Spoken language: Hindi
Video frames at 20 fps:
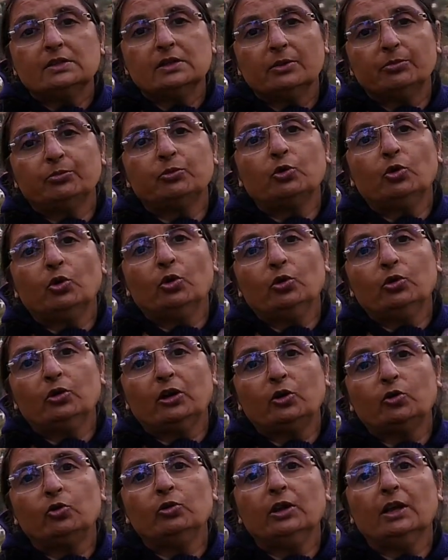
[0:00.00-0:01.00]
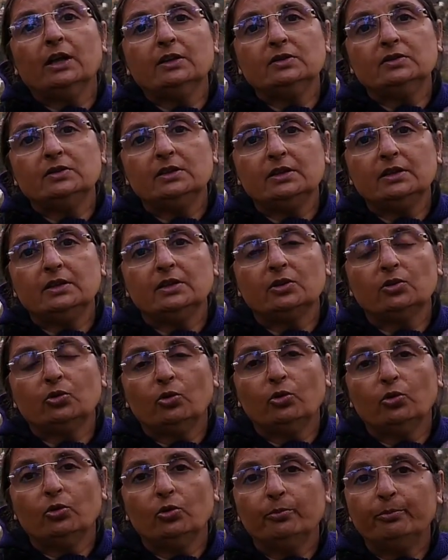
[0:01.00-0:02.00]
सबको रघुनाथ जी
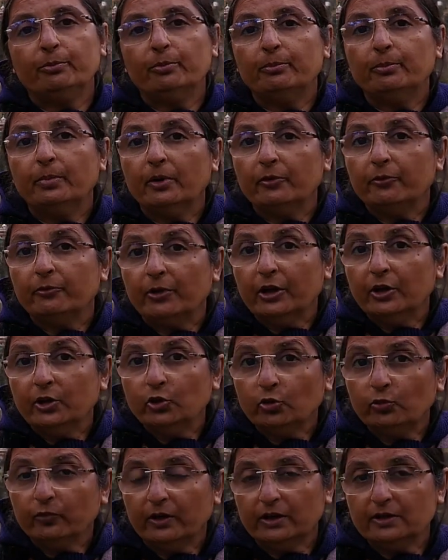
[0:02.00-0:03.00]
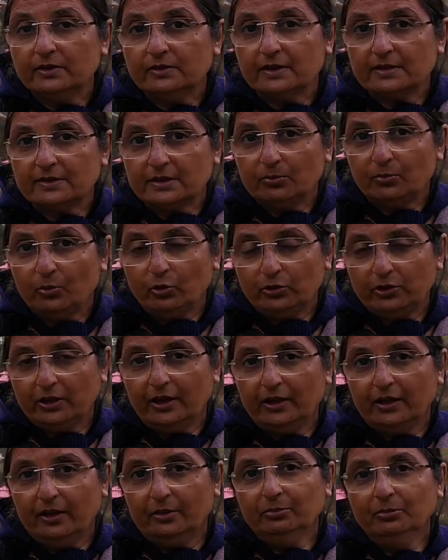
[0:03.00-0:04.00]
को वन टू वन जैसे
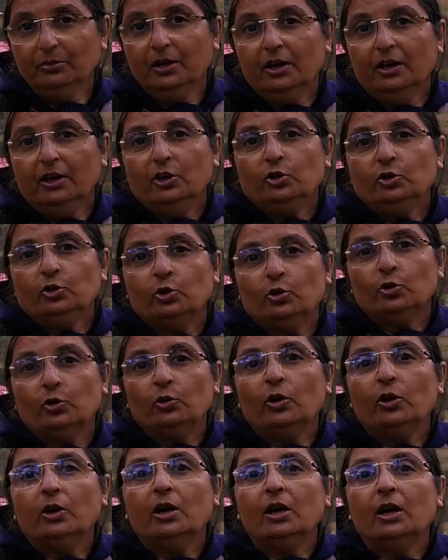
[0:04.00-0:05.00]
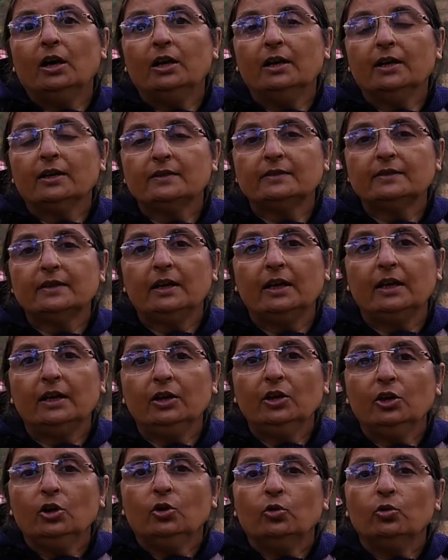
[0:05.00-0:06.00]
बोलते हैं हम तो अलग से
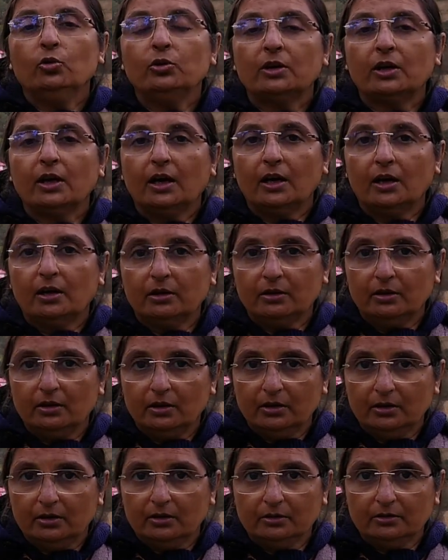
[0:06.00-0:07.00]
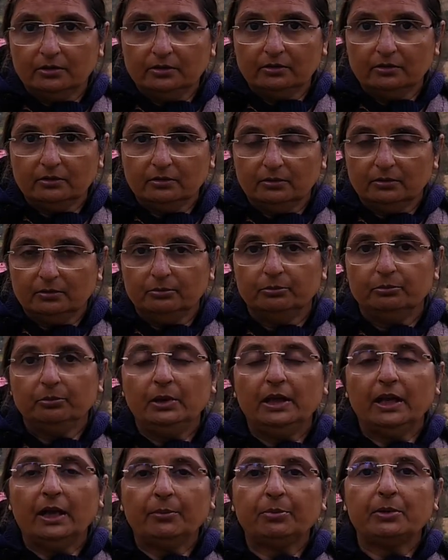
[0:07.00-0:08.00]
उनका
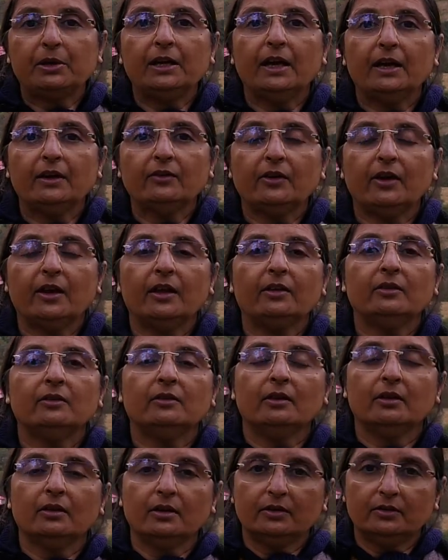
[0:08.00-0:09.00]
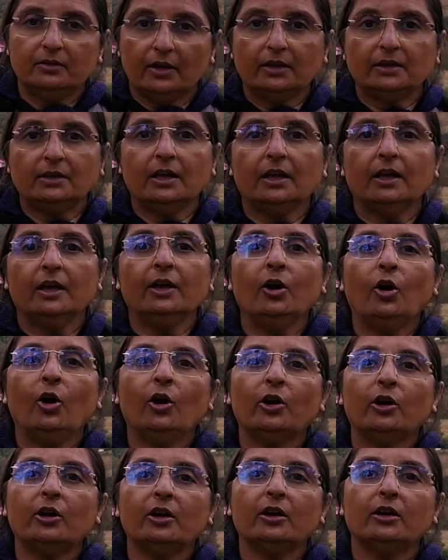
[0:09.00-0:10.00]
मिलाप किया जा, जाता है
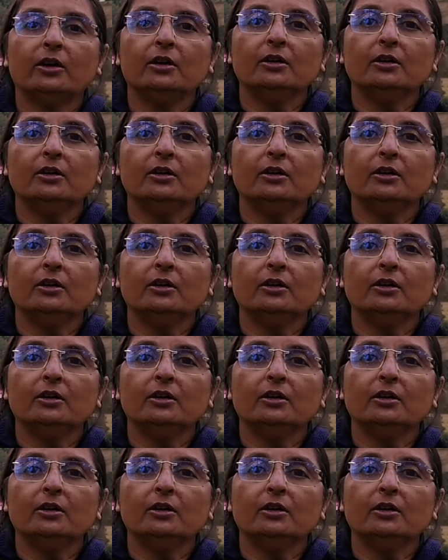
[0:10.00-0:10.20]
और